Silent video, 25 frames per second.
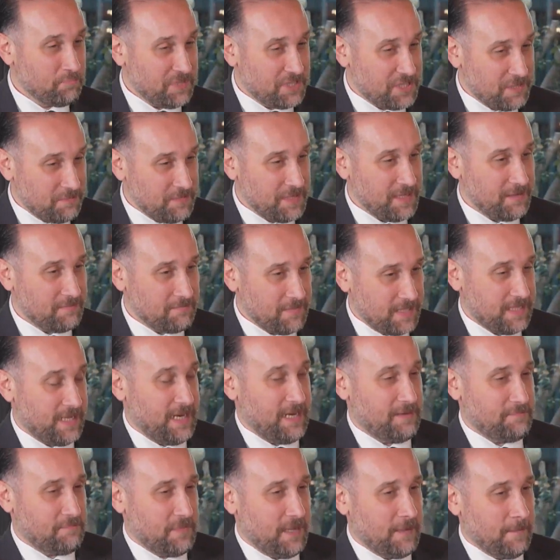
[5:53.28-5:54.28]
Şimdi
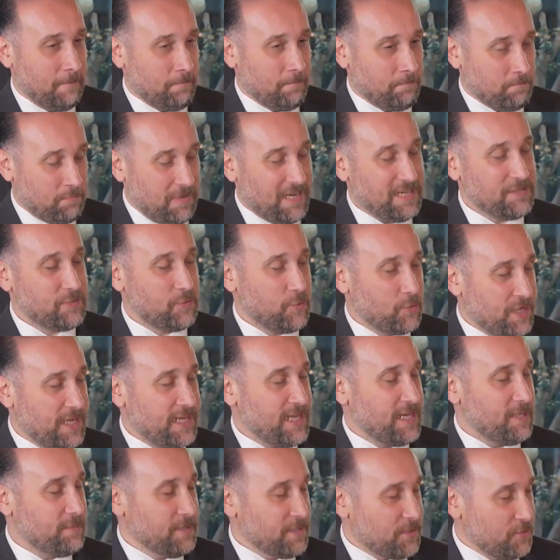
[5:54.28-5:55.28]
mesela bazı
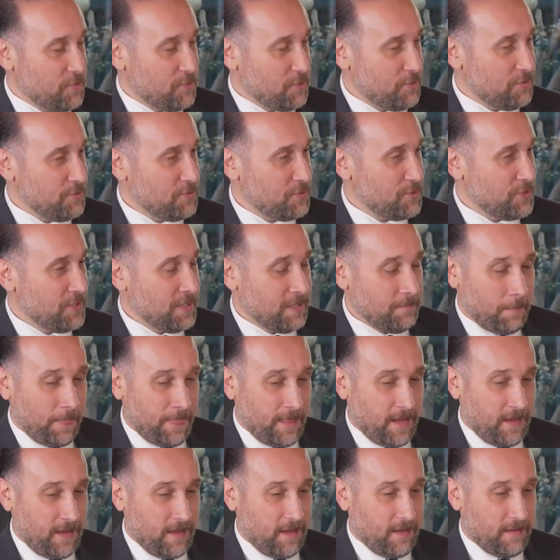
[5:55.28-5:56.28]
ülkelere bakıyoruz.
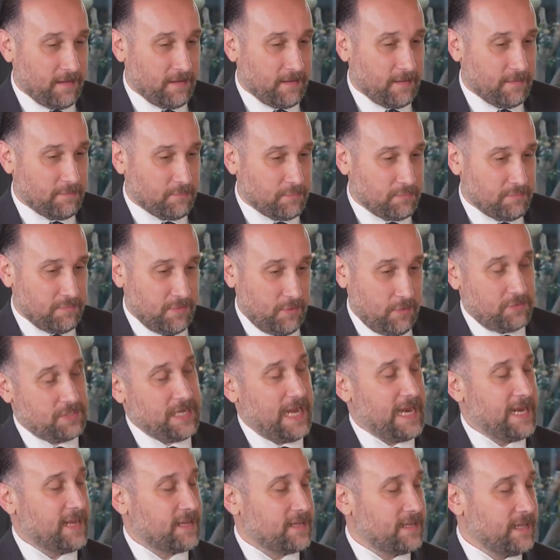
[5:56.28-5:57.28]
E,
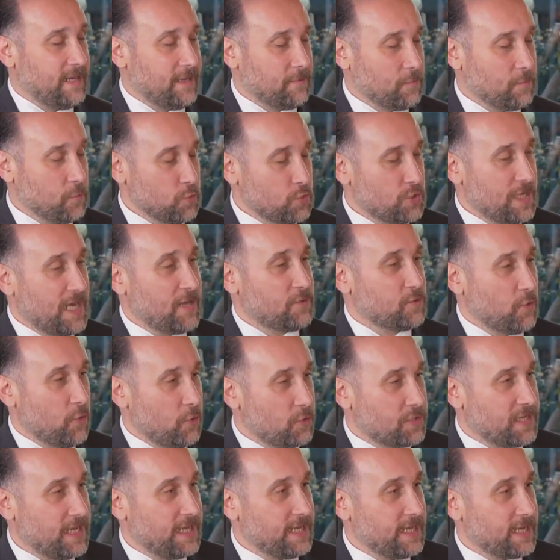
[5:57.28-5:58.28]
özellikle uzak doğu
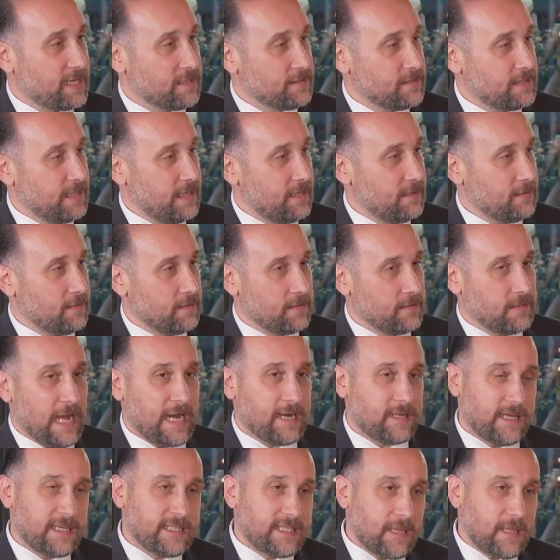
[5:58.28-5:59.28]
ülkelerinde
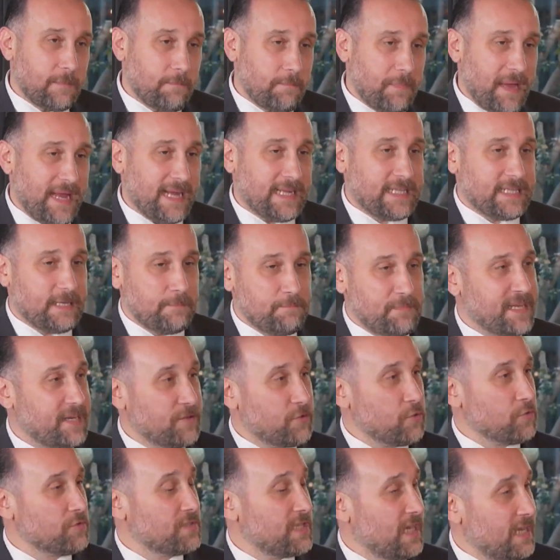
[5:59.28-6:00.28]
neredeyse belki bir
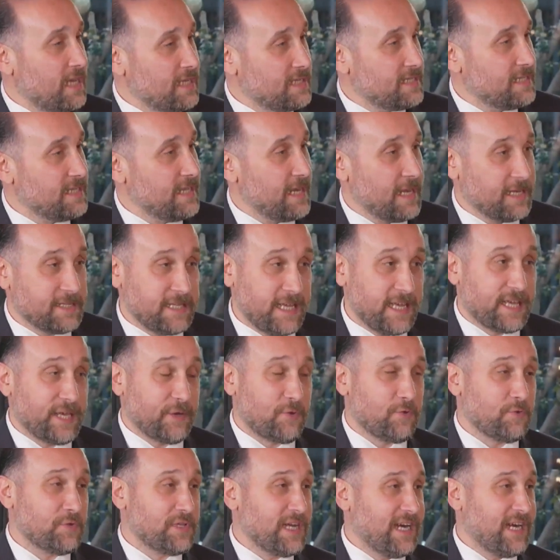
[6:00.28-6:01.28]
gün tatilleri ya da
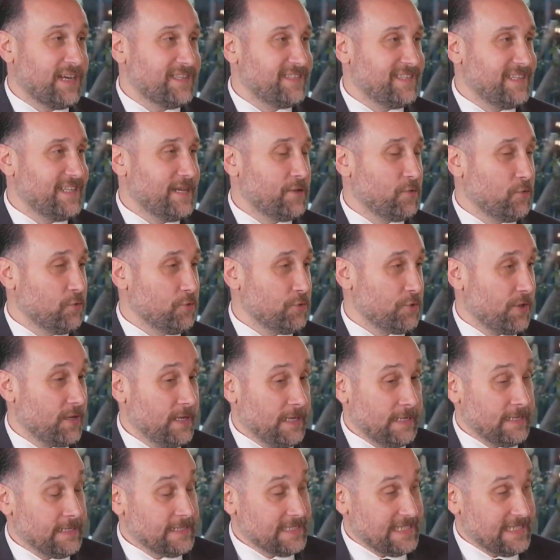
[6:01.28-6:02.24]
iki gün tatilleri oluyor.